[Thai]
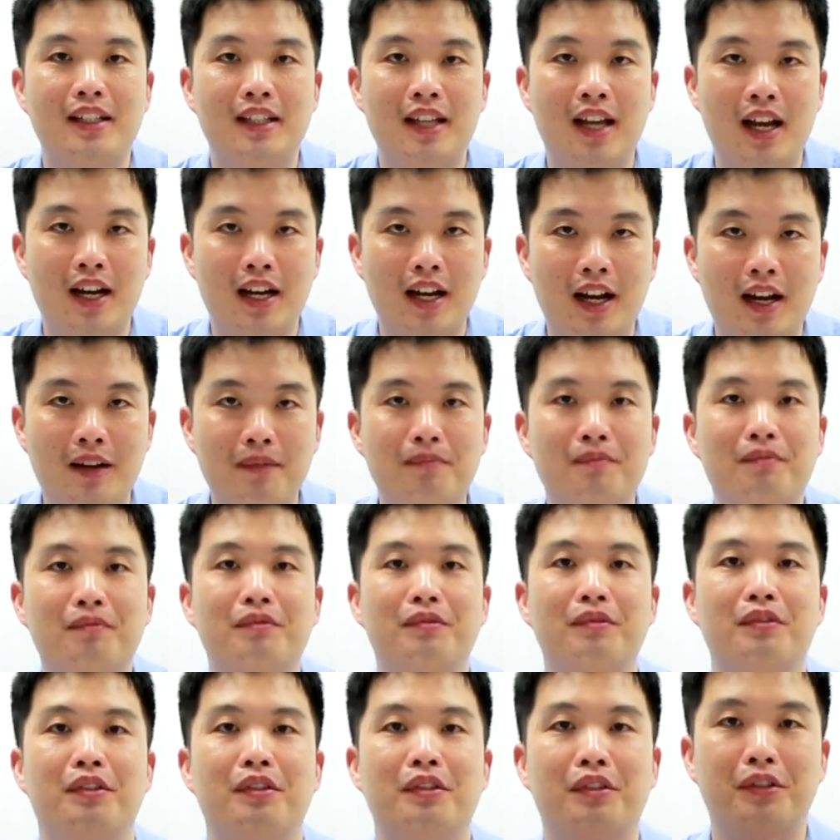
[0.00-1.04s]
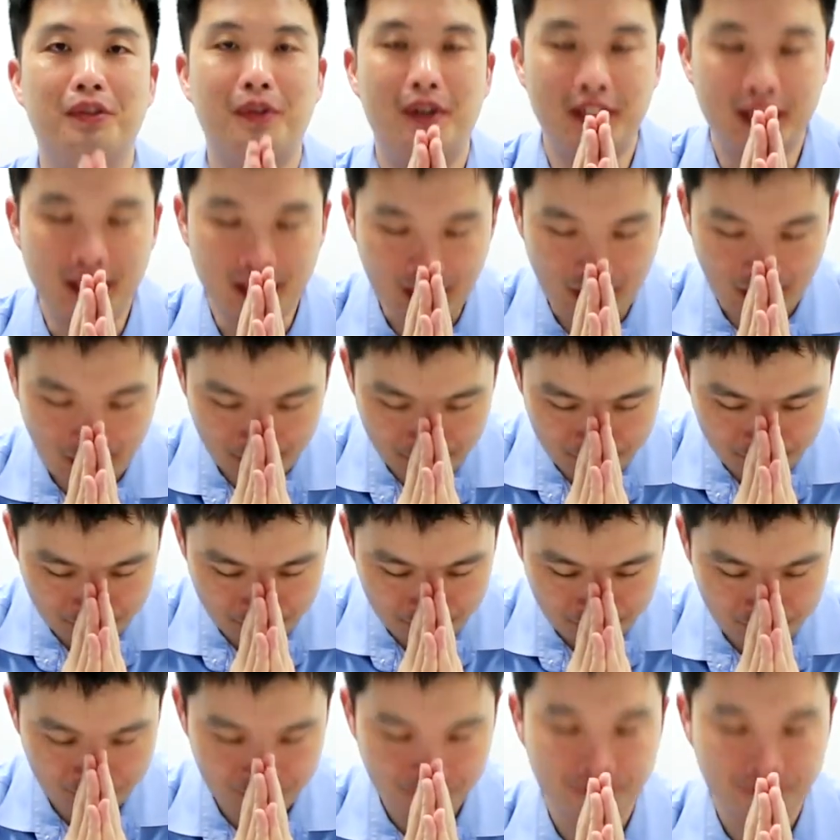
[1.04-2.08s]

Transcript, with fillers: ทิตย์หน้าครับ สวัสดีครับ